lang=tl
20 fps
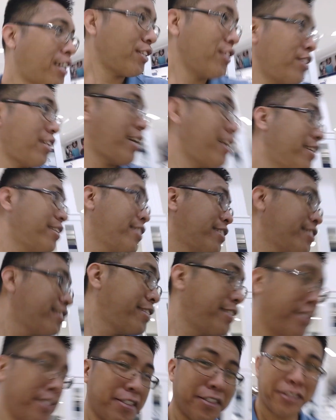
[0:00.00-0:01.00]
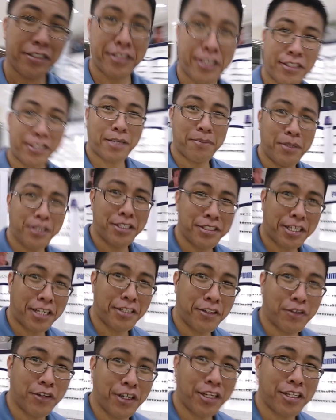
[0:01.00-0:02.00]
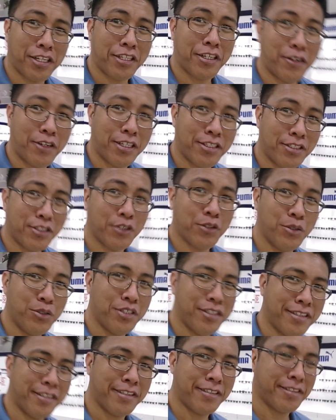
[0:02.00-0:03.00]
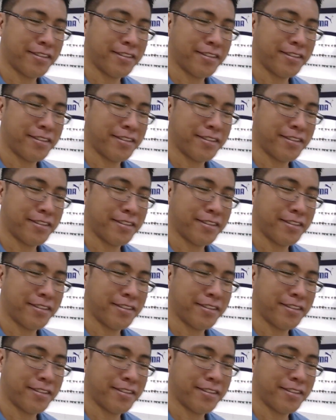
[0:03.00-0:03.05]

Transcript: Paano na? sasabihin ni Sally, okay na daw, let's go.